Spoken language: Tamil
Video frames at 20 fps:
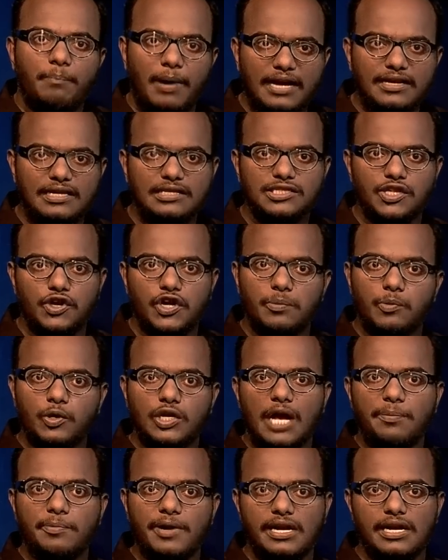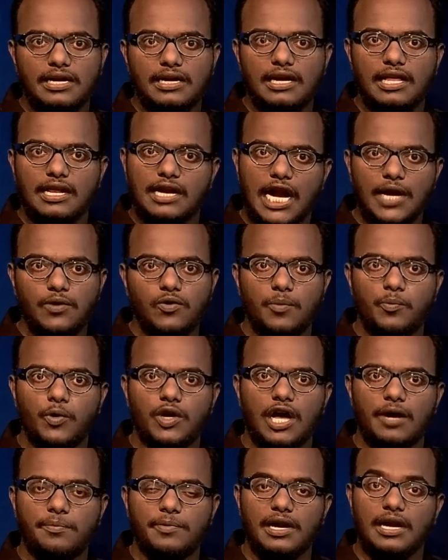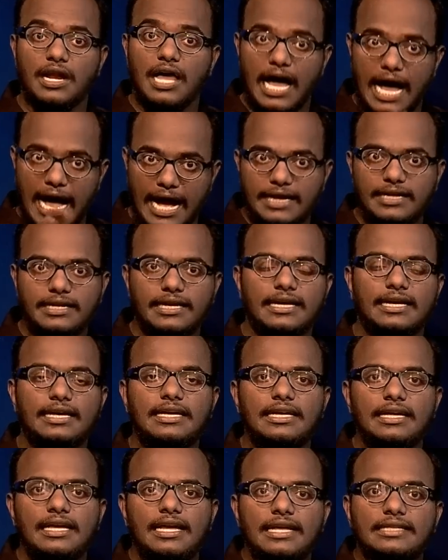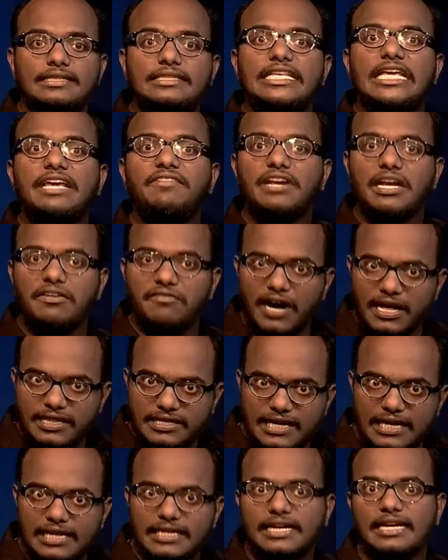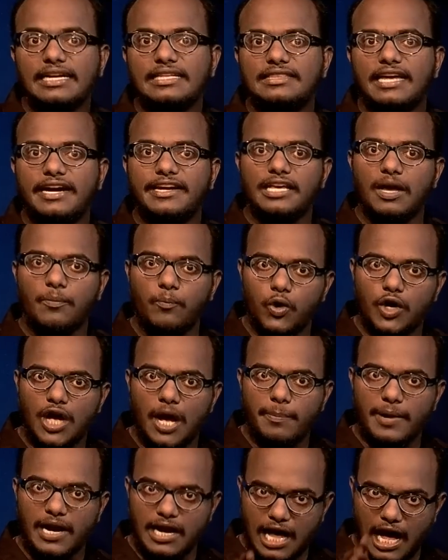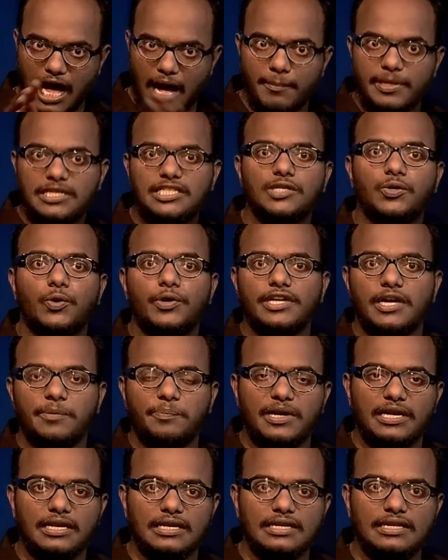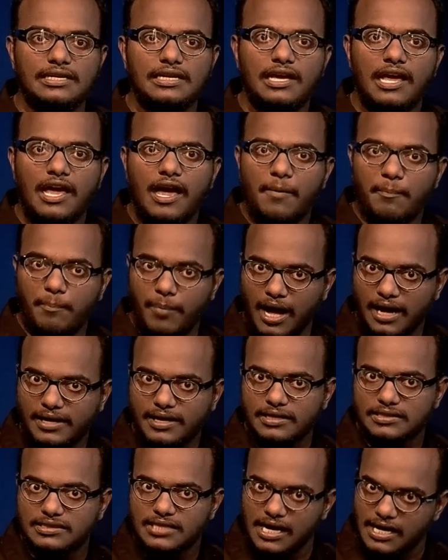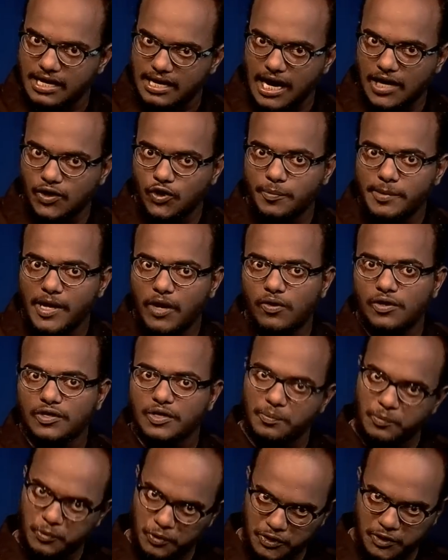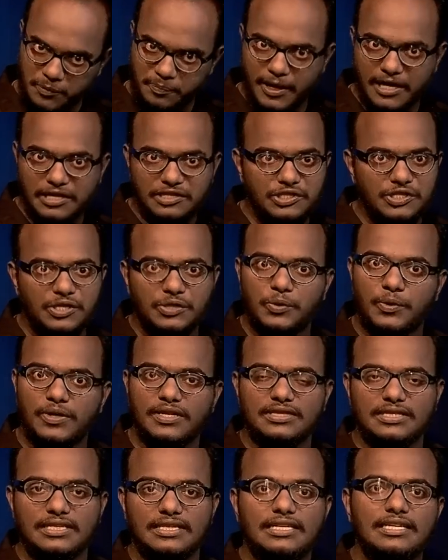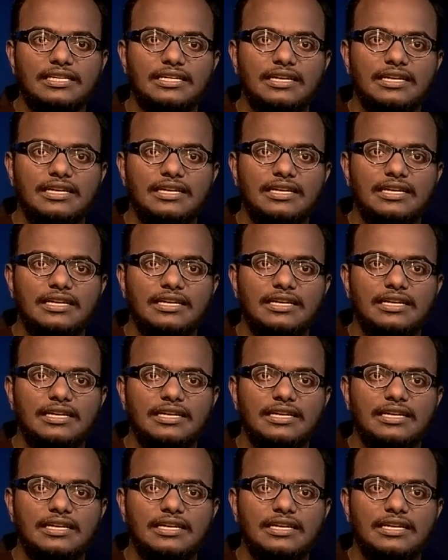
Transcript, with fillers: பாகிஸ்தானோட முகாம்கள் இருக்குல்ல ராணுவ முகாம்கள் அங்கே தீவிரவாதிகளுக்குன்னு தனியாக முகாம்கள் அமைச்சு கொடுக்கப்பட்டு பாகிஸ்தான் ராணுவமே அவங்களுக்கு முழு பயிற்சியும் கொடுத்து